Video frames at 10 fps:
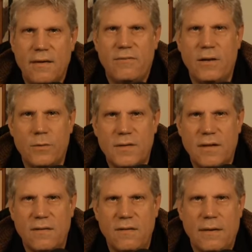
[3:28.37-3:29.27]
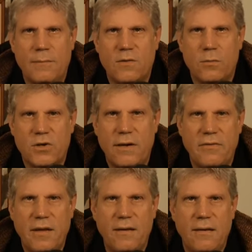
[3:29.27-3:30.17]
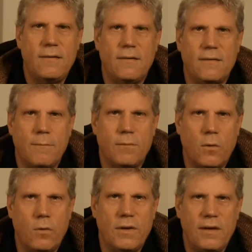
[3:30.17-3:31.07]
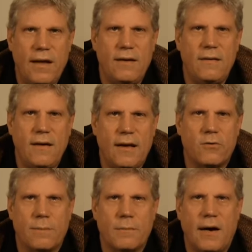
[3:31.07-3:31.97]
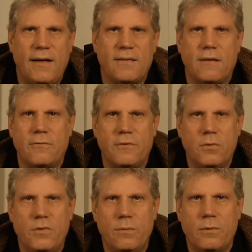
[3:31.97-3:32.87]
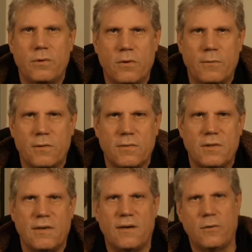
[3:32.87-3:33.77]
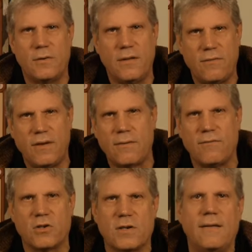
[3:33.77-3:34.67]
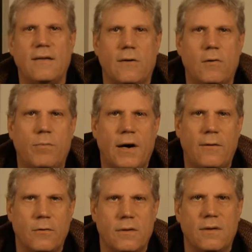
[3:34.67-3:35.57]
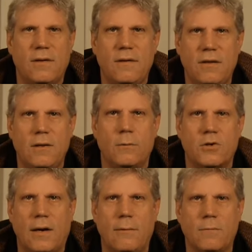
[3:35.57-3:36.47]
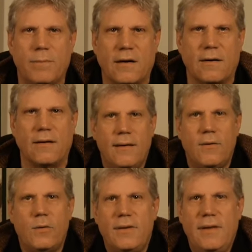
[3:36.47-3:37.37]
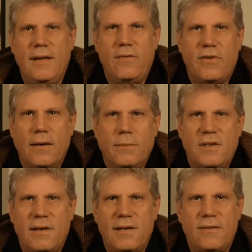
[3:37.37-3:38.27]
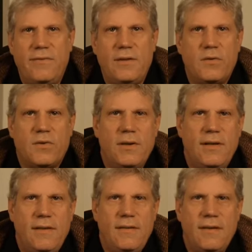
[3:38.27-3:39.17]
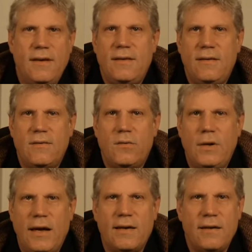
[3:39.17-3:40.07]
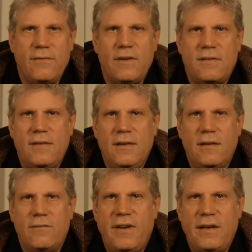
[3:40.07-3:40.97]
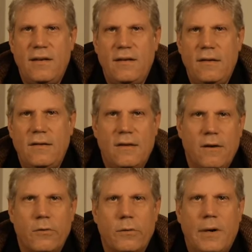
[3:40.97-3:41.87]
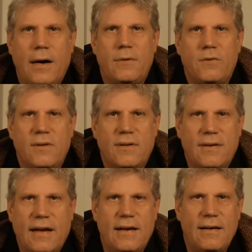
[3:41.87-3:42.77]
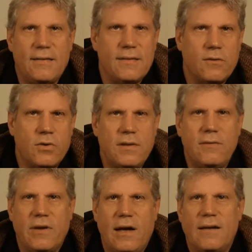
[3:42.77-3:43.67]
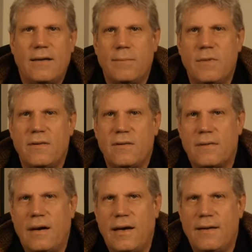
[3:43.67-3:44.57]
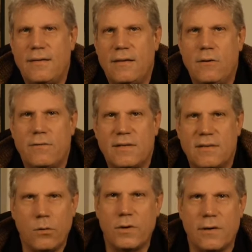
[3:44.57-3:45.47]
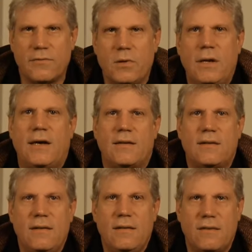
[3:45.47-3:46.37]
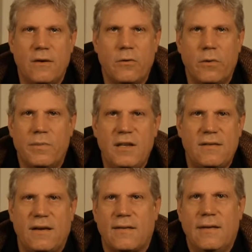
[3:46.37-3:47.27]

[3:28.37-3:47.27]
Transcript: Wer Lust hat, sich damit zu beschäftigen, es gibt ohne Ende Airdrop-Guides auf YouTube und Krypto-Twitter und ich werde wahrscheinlich auch ein paar unten in die Videobeschreibung packen. Und ich frage mich halt, wieso soll ich in Solana investieren, wenn ich Ethereum habe? Und da ist natürlich die Frage, gibt es eigentlich Innovationen auf Solana, die Ethereum nicht hat?